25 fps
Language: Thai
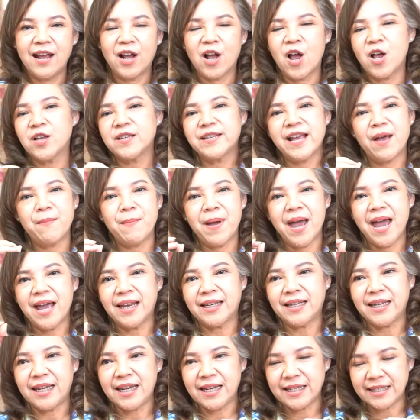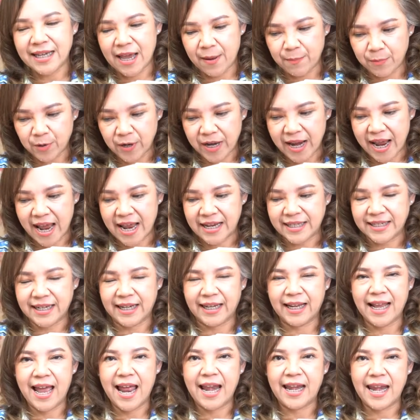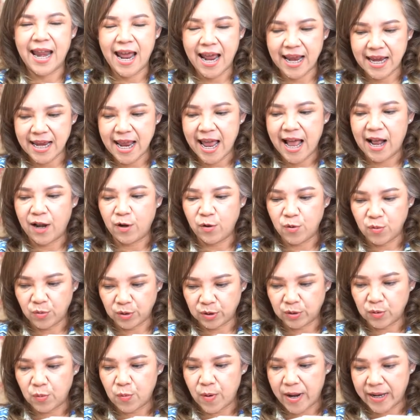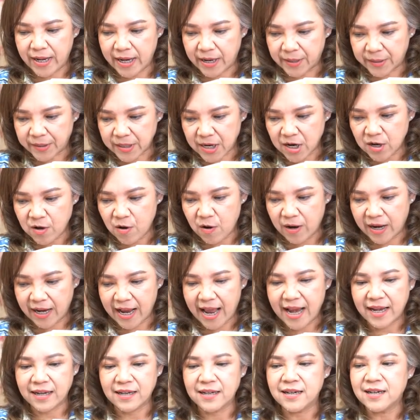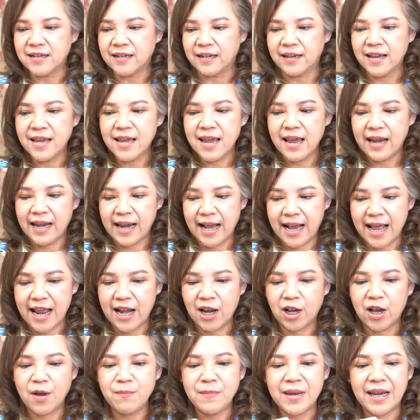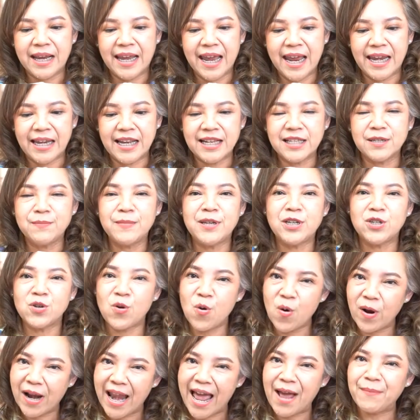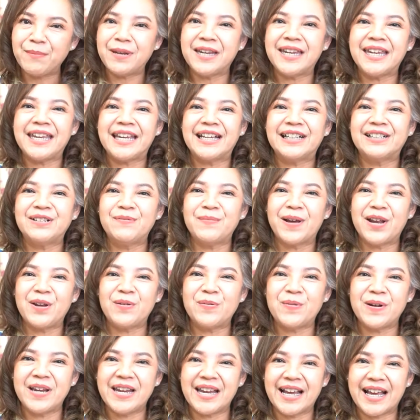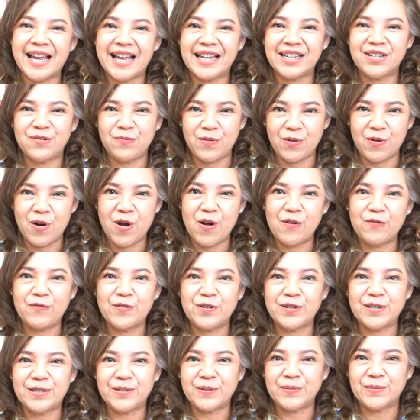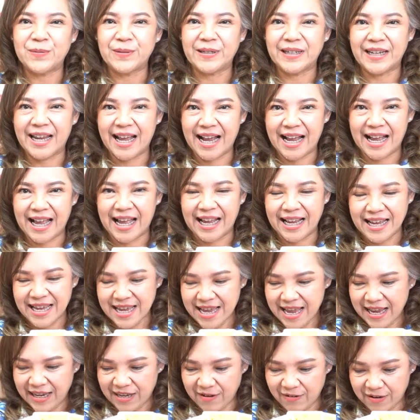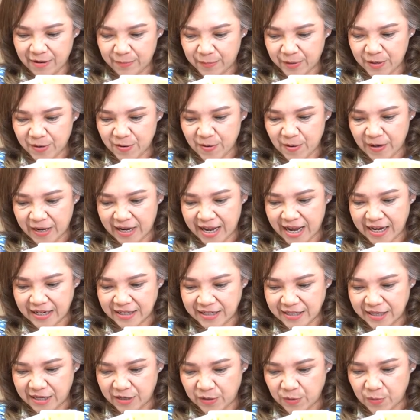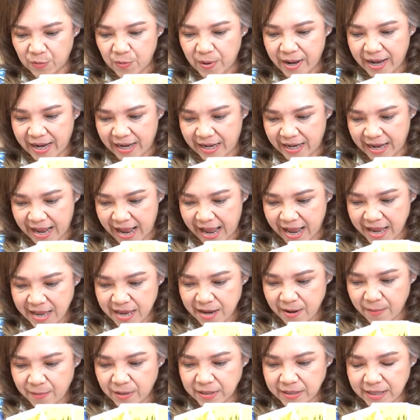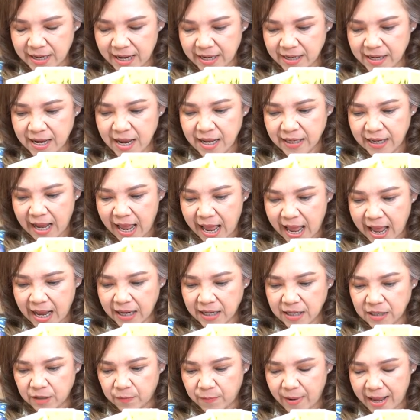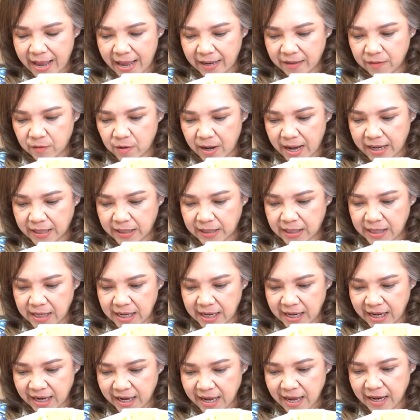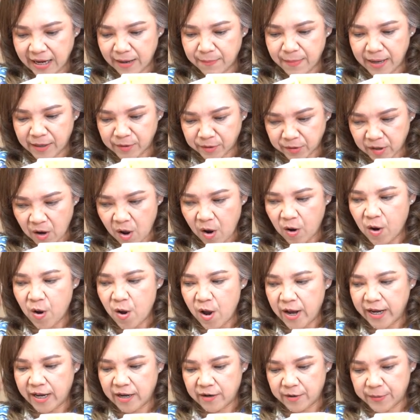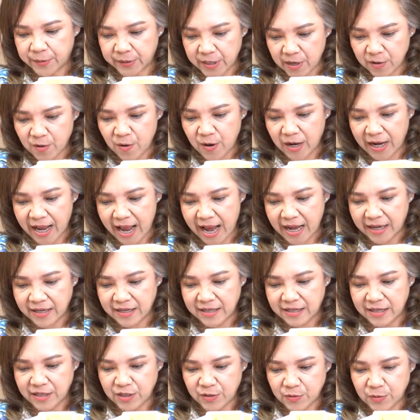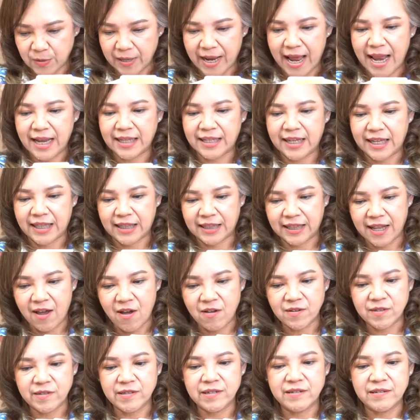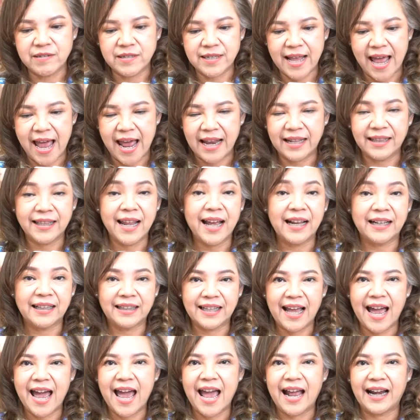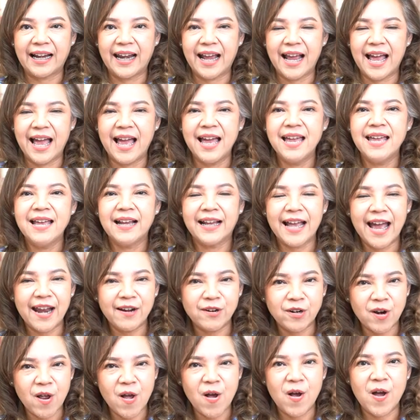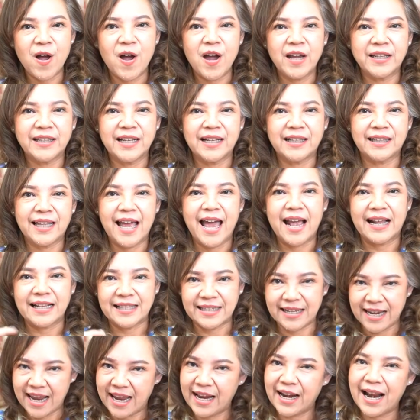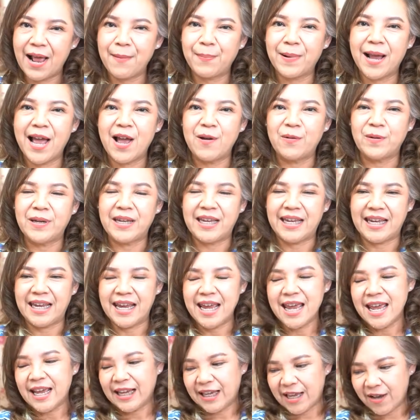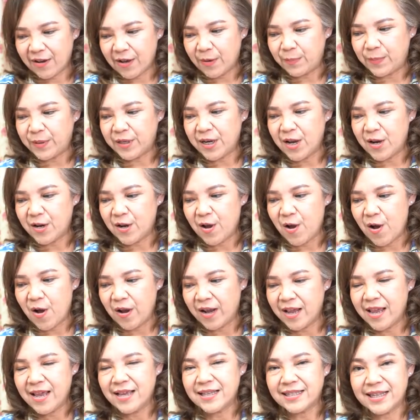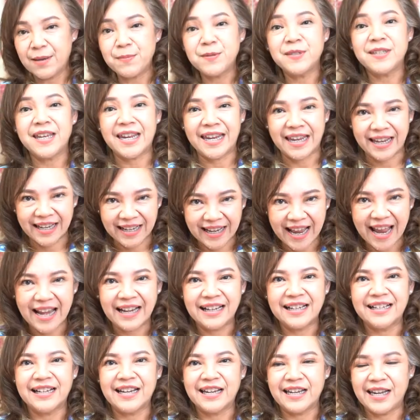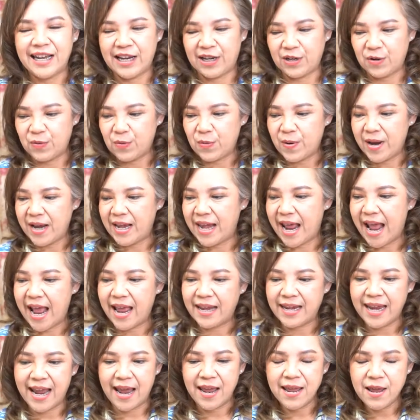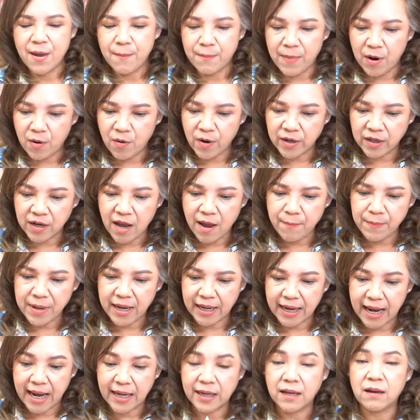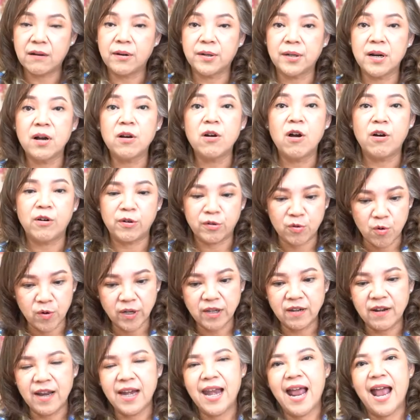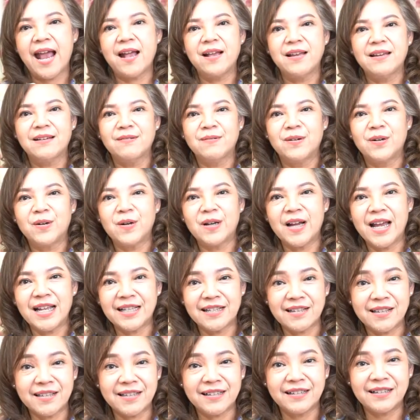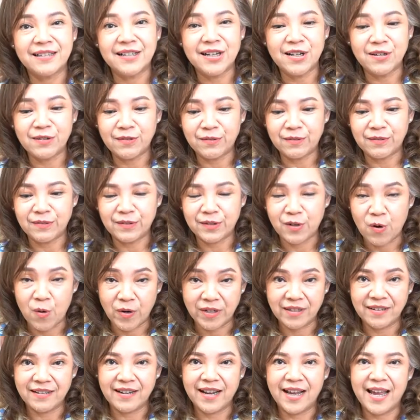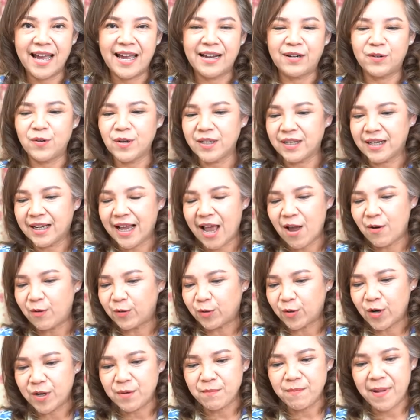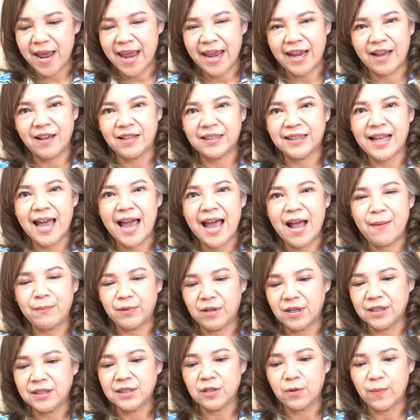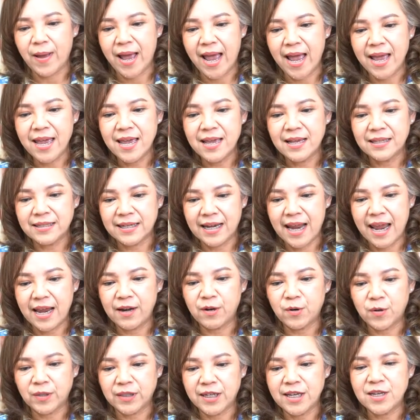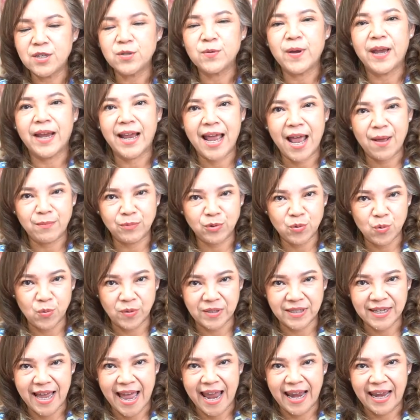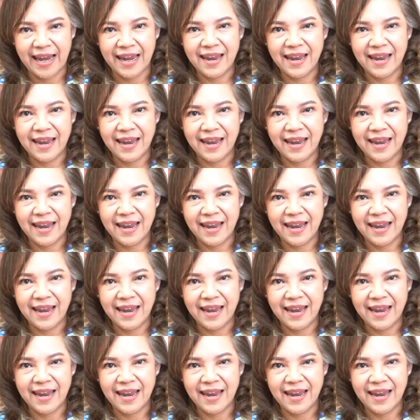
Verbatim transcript: ก็สามารถที่จะบริหารจัดการได้อย่างลงตัวในเรื่องของการเงินนะคะแล้วก็มีเกณฑ์ที่จะมีโชคลาภดีๆขึ้นมาด้วยนะคะ The Wheel of Fortune นะคะเกี่ยวกับเรื่องของการเงินด้วยนะเพราะฉะนั้นถ้าเกิดว่าใครที่กำลังรอคอยเกี่ยวกับเรื่องของการเงินอยู่การติดต่อสื่อสารต่างๆนะคะการรอคอยต่างๆจะได้รับข่าวดีเกี่ยวกับเรื่องของทรัพย์สินการเงินอีกด้วยนะเนี่ยบางคนก็มีเกณฑ์เกี่ยวกับเรื่องของรถด้วยนะบางคนก็อาจจะซื้อเรื่องรถนะคะรถเก่ารถใหม่ก็ตามก็ถือว่าจะได้รถที่สวยงามถูกใจ